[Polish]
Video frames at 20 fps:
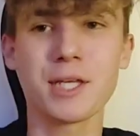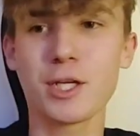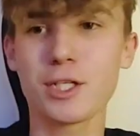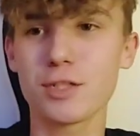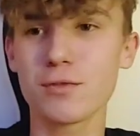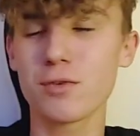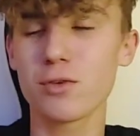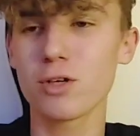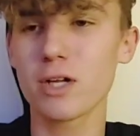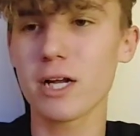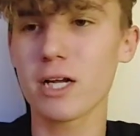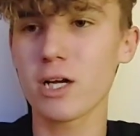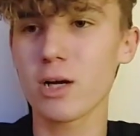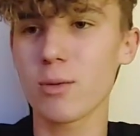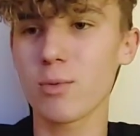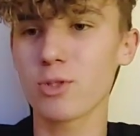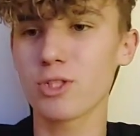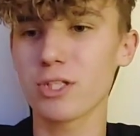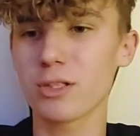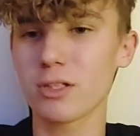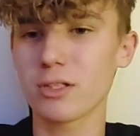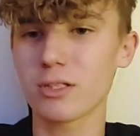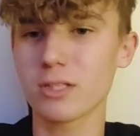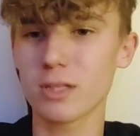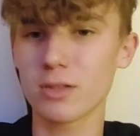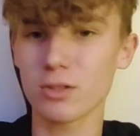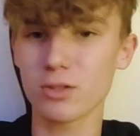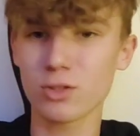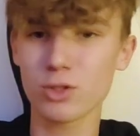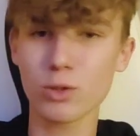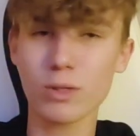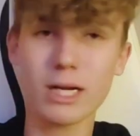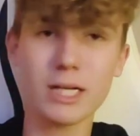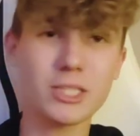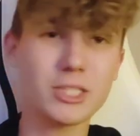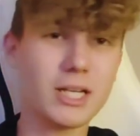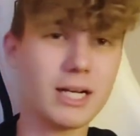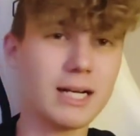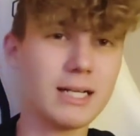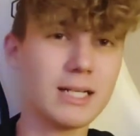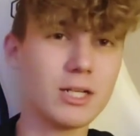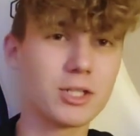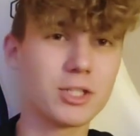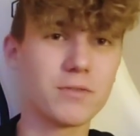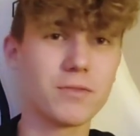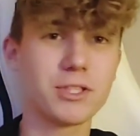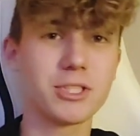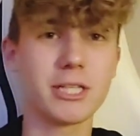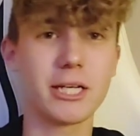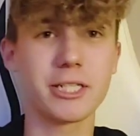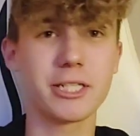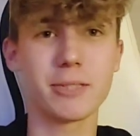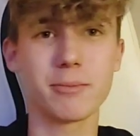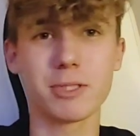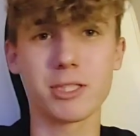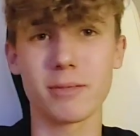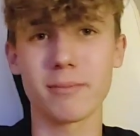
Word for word: Nie wiem, czy w ogóle komuś się chce to słuchać, ale oczywiście lecimy